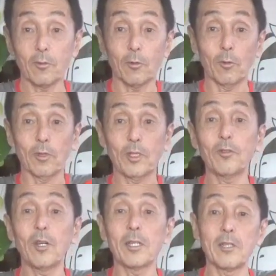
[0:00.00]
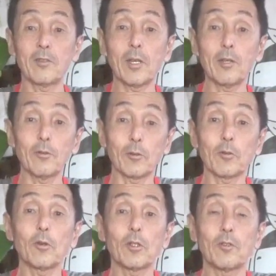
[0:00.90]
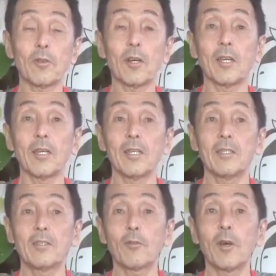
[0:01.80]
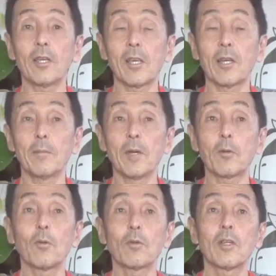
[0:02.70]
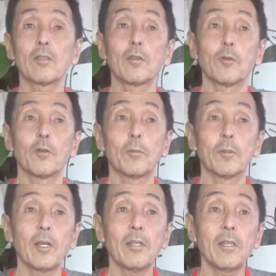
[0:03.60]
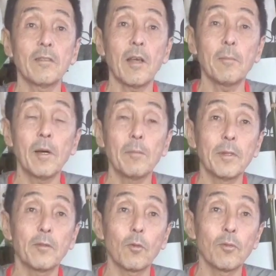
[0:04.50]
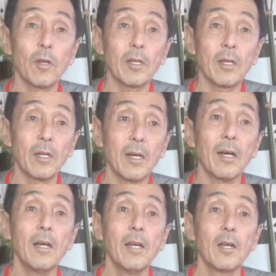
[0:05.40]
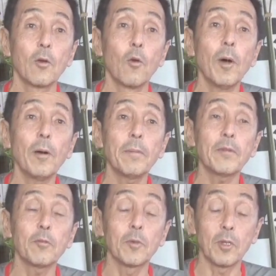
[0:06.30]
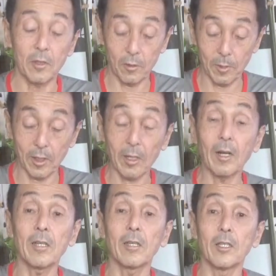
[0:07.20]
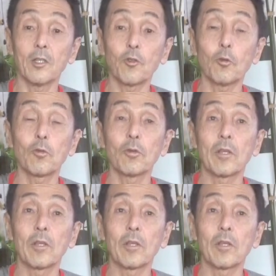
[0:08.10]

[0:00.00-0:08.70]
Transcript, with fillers: の室内につけるのと室外機が別個になってるので、だいたい3万ペソぐらいから5万ペソも出せばねかなり上等